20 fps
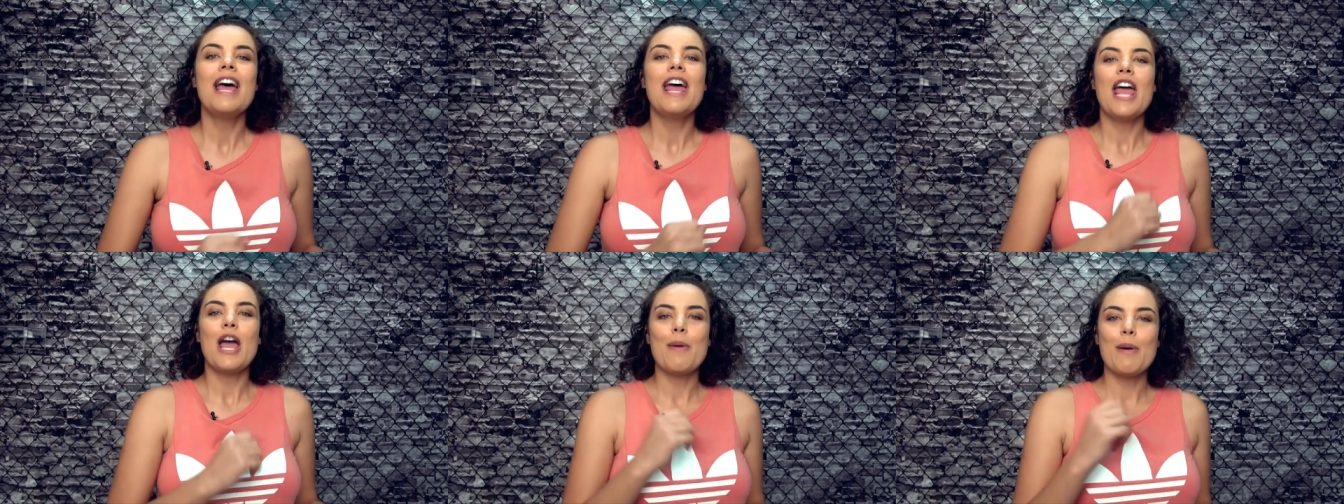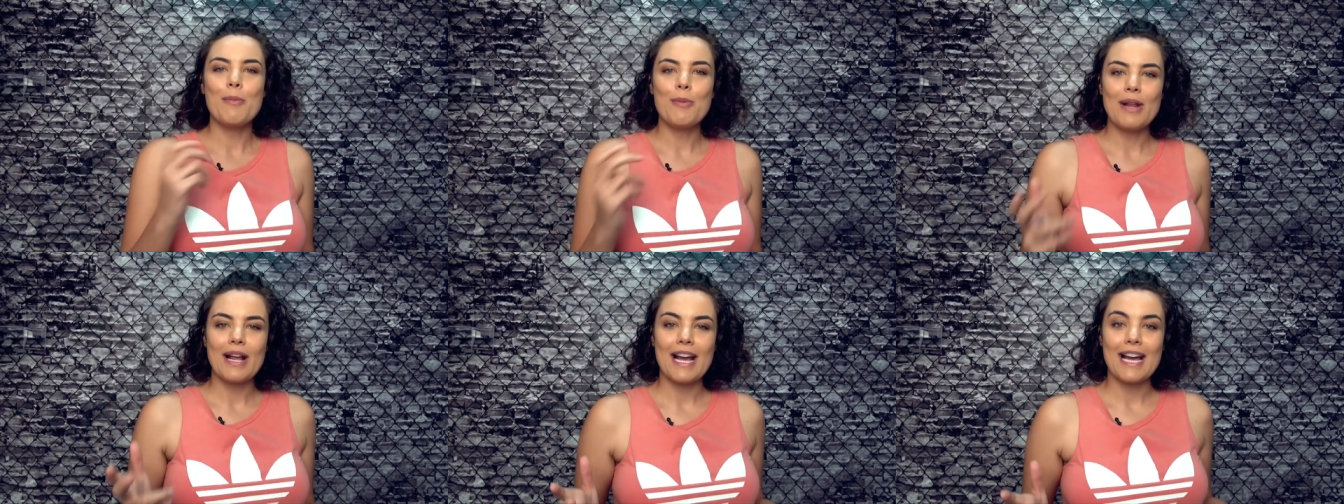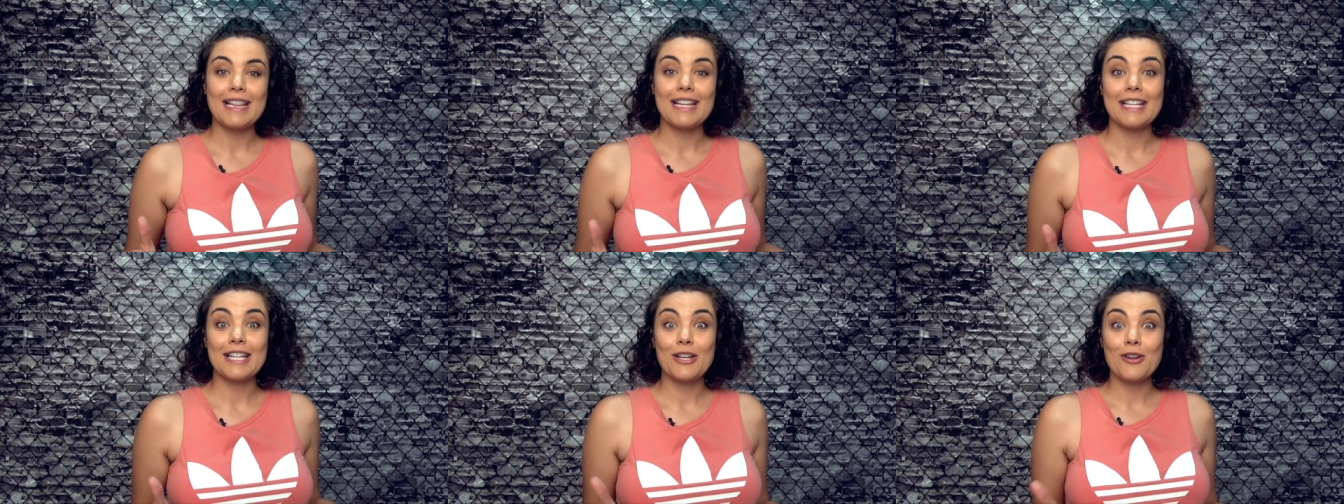É uma
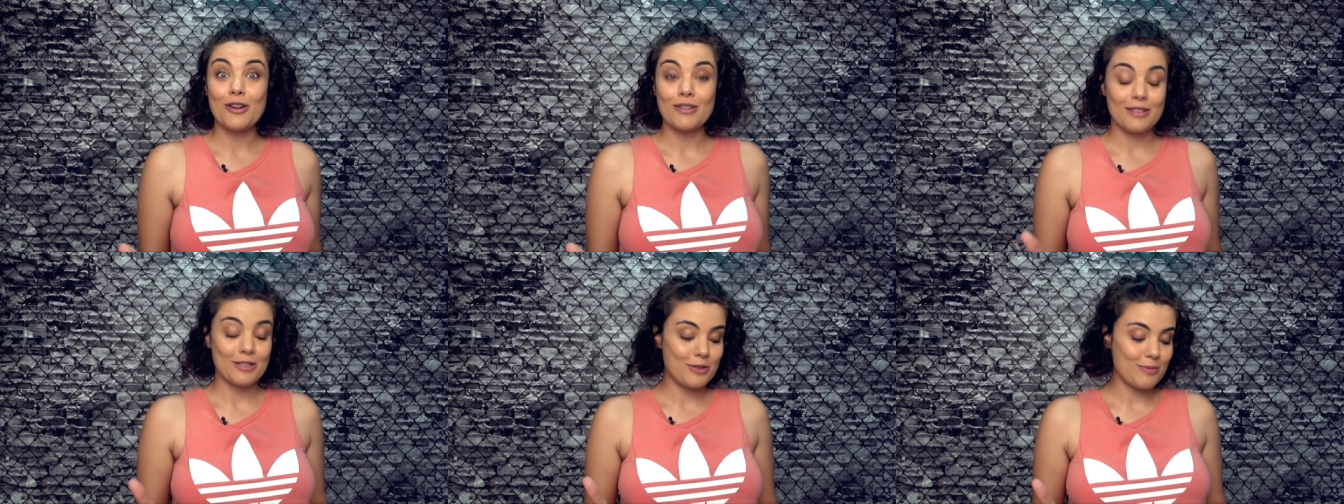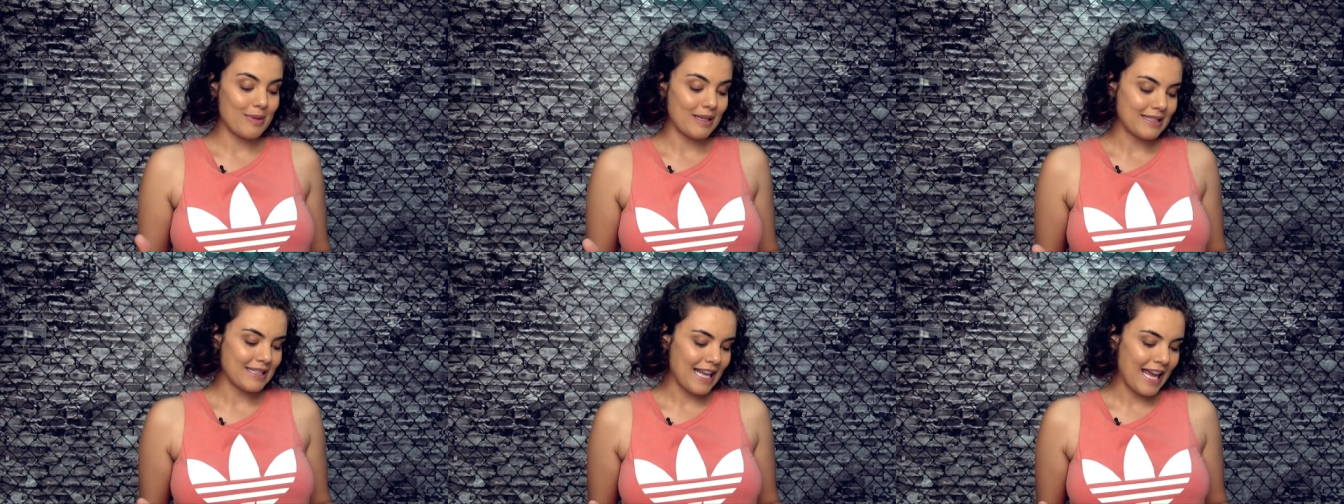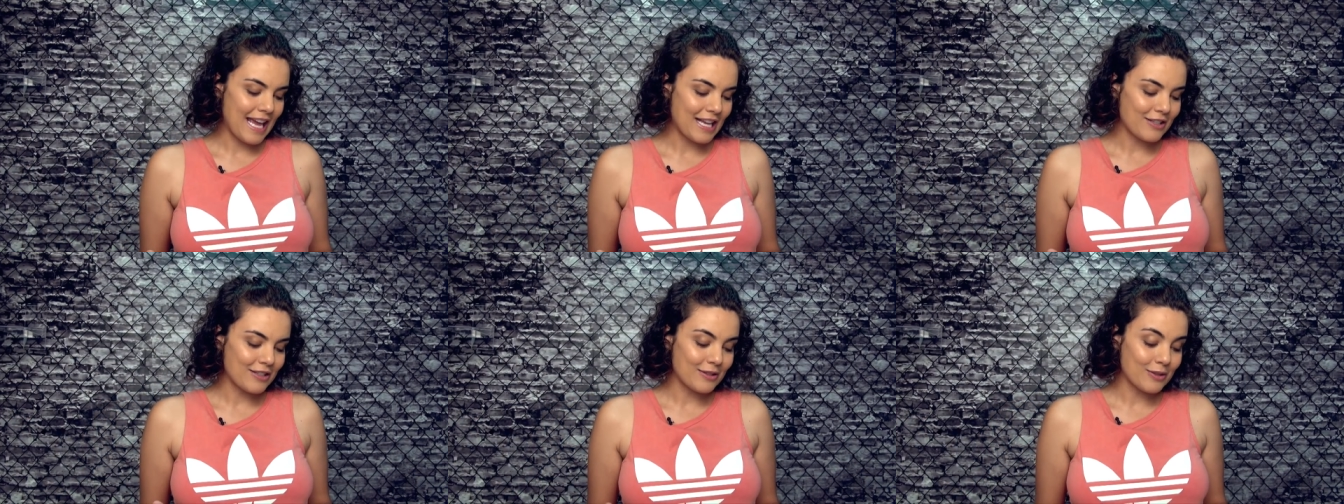molecada que gosta de
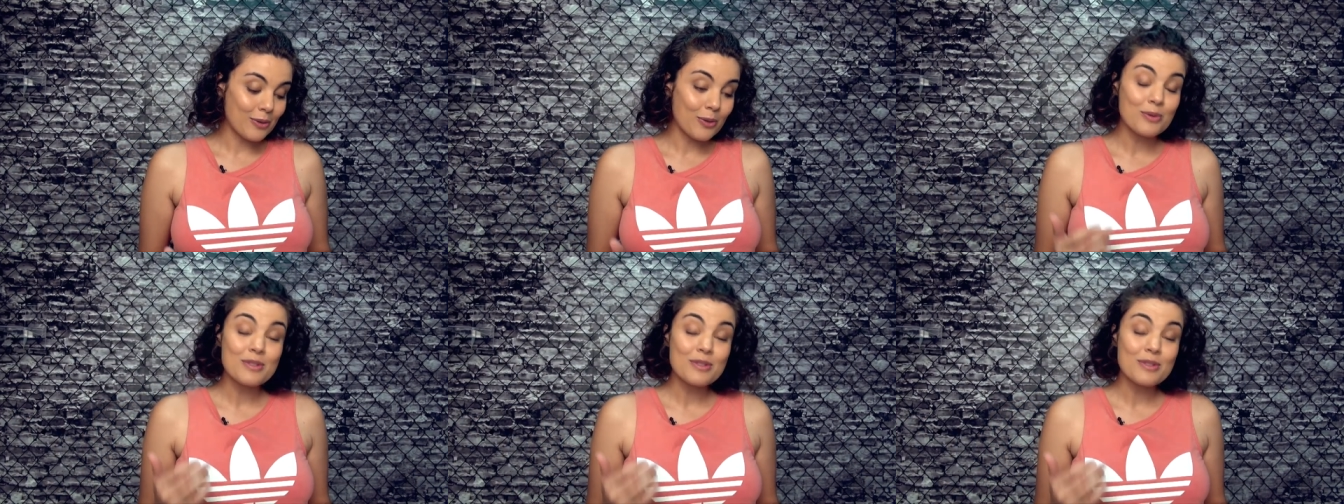basquete. Então,